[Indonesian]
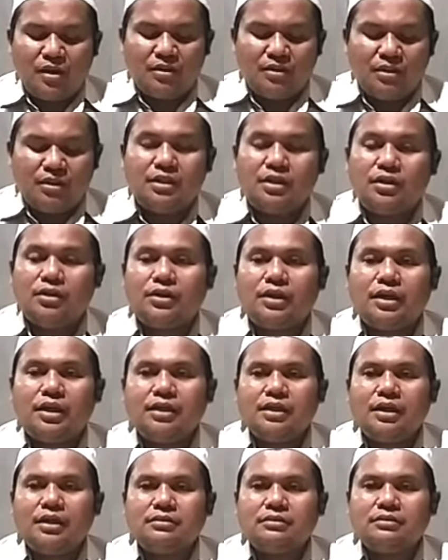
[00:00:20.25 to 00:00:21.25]
Jadi
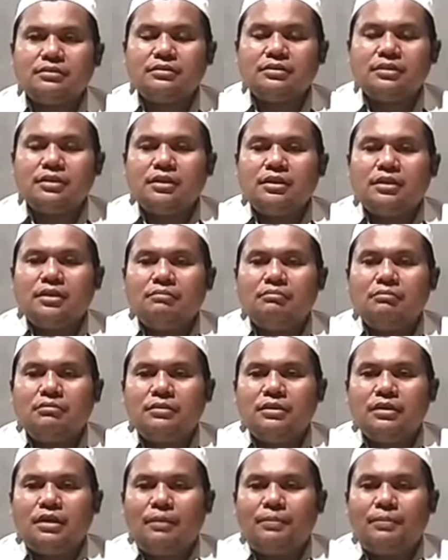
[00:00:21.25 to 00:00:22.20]
orang yang me,